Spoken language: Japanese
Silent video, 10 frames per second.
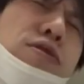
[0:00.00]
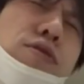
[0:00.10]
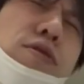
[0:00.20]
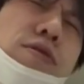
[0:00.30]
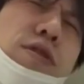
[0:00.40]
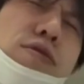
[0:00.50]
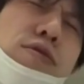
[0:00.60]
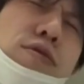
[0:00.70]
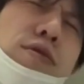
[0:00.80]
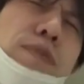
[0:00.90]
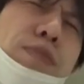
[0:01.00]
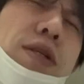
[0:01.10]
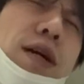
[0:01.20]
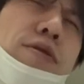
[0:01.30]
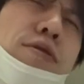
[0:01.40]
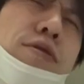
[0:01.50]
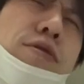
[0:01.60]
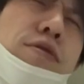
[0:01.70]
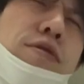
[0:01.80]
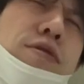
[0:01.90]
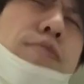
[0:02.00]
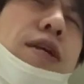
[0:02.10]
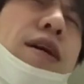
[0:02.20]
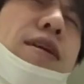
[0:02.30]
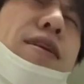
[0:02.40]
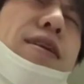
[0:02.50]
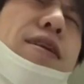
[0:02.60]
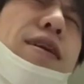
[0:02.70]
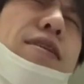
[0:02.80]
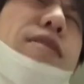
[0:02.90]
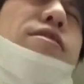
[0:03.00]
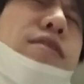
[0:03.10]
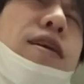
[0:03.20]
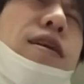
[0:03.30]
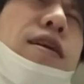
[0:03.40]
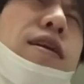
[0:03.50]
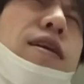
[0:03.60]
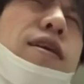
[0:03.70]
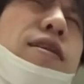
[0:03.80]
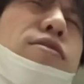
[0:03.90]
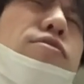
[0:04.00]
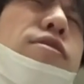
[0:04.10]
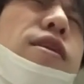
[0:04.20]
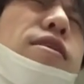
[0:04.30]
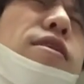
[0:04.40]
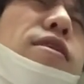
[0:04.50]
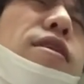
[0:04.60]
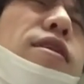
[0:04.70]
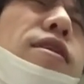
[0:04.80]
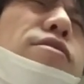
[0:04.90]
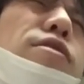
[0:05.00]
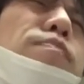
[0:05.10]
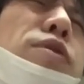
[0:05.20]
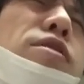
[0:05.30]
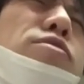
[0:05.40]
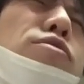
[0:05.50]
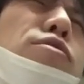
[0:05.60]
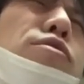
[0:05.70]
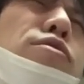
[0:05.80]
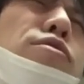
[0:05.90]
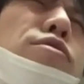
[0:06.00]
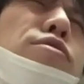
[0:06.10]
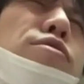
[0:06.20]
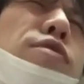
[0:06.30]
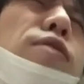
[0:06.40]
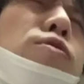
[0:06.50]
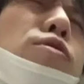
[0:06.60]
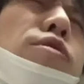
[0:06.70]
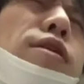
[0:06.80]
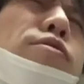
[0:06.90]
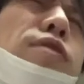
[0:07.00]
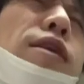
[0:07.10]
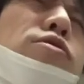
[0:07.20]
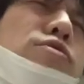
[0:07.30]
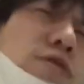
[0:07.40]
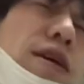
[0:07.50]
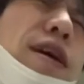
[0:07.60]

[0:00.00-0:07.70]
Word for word: 常にそのやっぱりあのでもなかなかあれですねそのなかなかあのやっぱりその結構あのアイドル